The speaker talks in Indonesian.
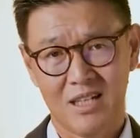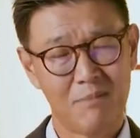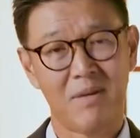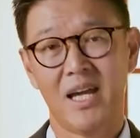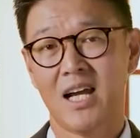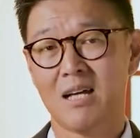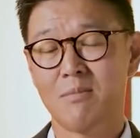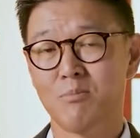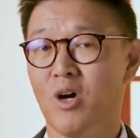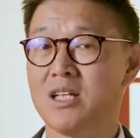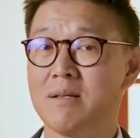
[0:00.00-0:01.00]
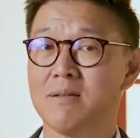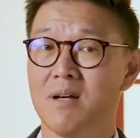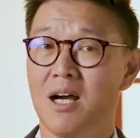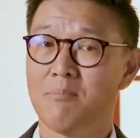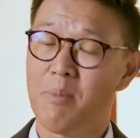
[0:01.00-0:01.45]
damai akan membuat
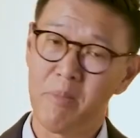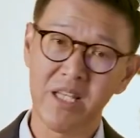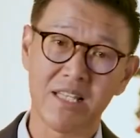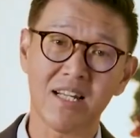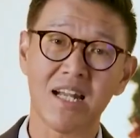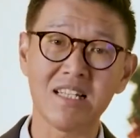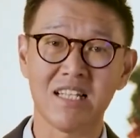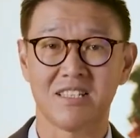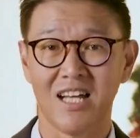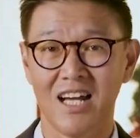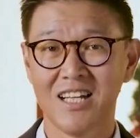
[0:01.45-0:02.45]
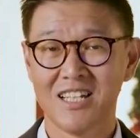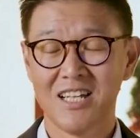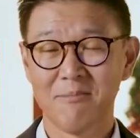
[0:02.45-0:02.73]
uh, pemikiran kita